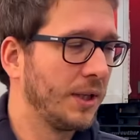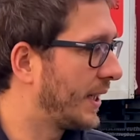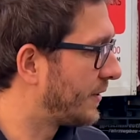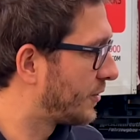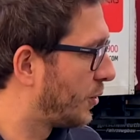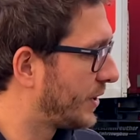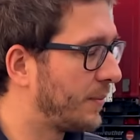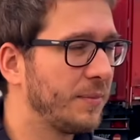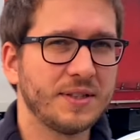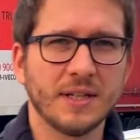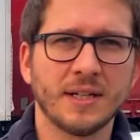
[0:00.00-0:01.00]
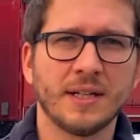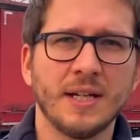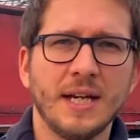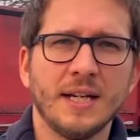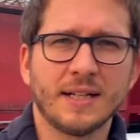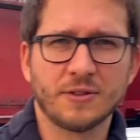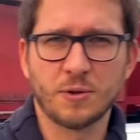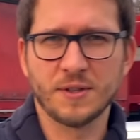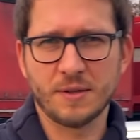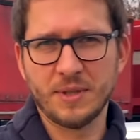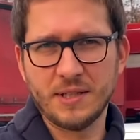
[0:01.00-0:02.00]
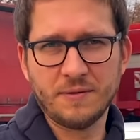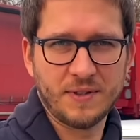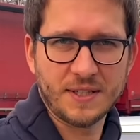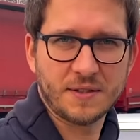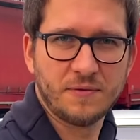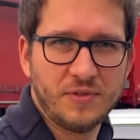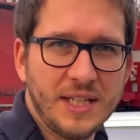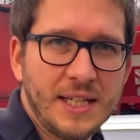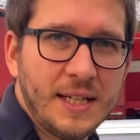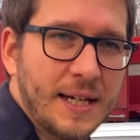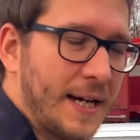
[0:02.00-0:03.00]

Ganz kurz, damit ihr, ganz kurz, damit ihr wisst, wie